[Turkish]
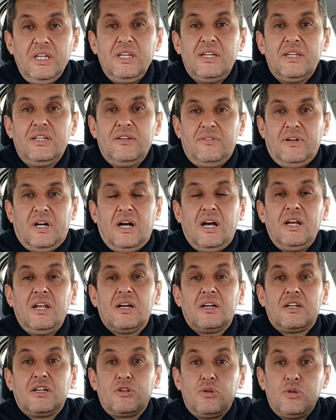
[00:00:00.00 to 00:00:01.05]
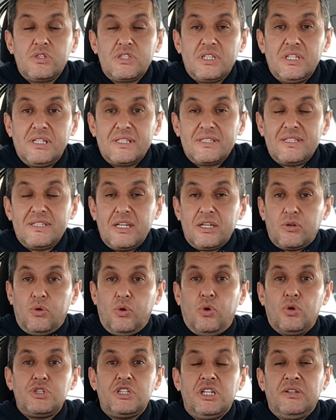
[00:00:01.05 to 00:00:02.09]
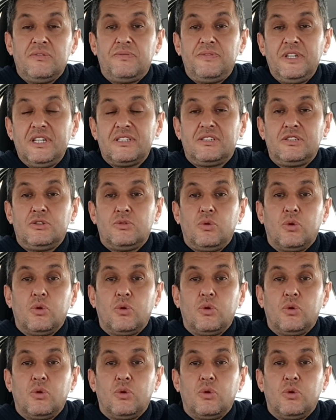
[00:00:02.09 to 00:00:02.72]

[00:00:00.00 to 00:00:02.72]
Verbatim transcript: ilgi ve alaka gösterirsek o şeyin fiyatının